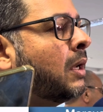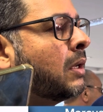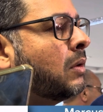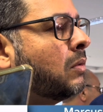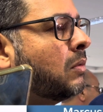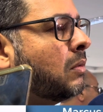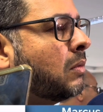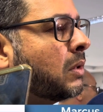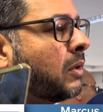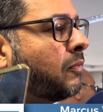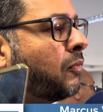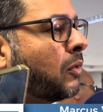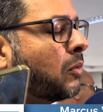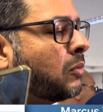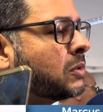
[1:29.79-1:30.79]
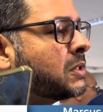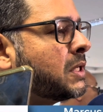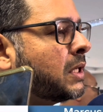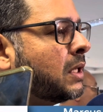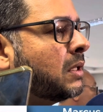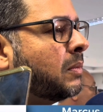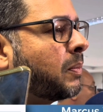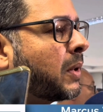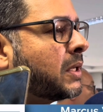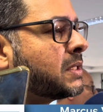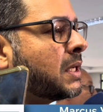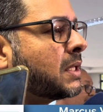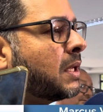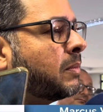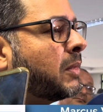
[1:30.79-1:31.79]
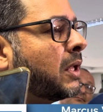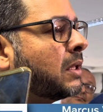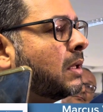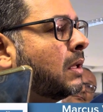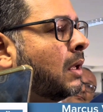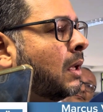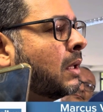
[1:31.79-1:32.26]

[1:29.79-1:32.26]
que, o, que foi conseguido para exatamente